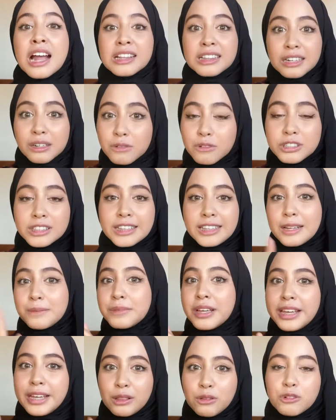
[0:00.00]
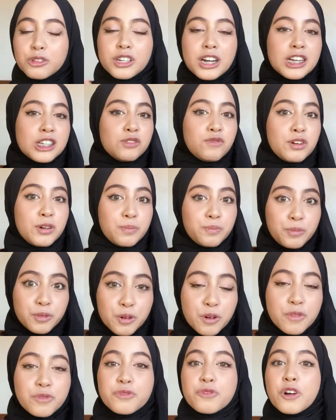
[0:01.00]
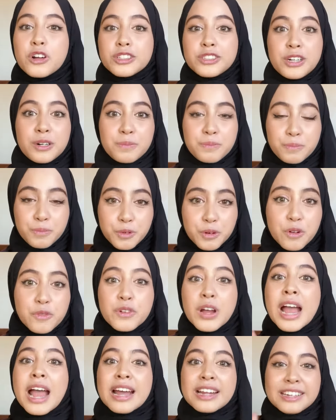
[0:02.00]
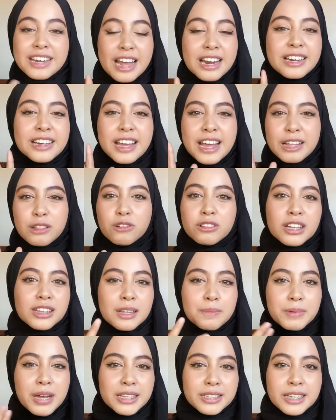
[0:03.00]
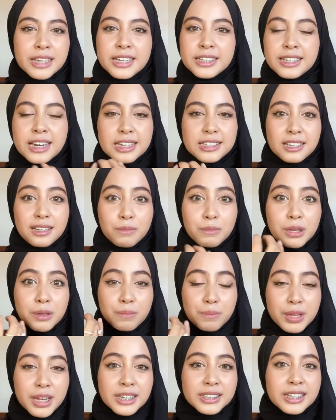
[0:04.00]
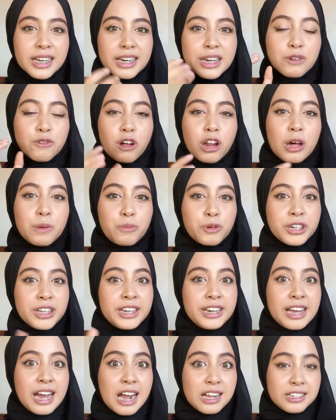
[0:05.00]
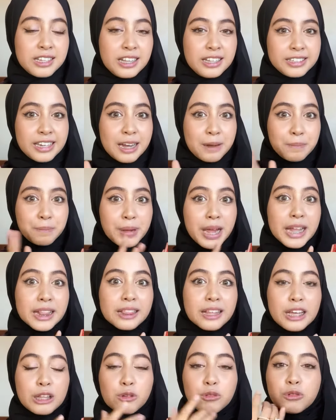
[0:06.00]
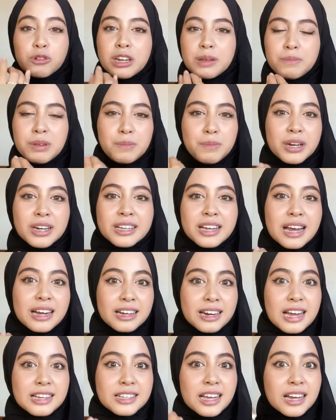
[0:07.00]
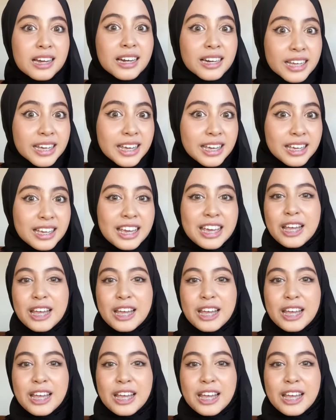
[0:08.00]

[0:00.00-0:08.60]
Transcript: Terus klaimnya itu transfer proof, waterproof dan dia itu tetap kasih hidrasi ke bibir. Jadi walaupun ini hasilnya matte itu tuh di bibir nggak kerasa kering